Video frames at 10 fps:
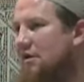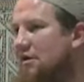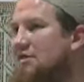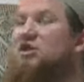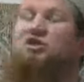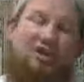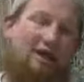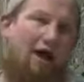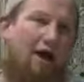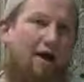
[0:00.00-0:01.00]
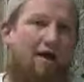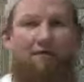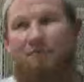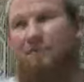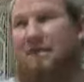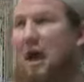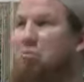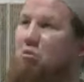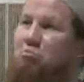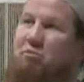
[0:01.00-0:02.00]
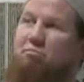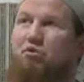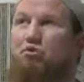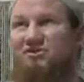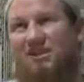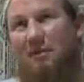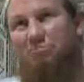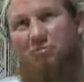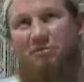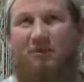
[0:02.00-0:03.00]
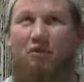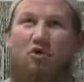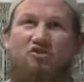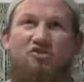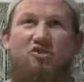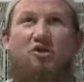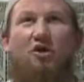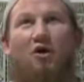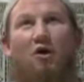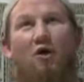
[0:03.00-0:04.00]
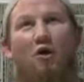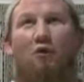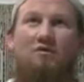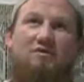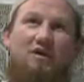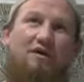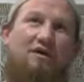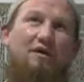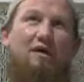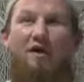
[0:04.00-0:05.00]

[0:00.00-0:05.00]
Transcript: Dann erzählt er, ja, ähm, die Aproplyplyse, Aproplinoxe und äh,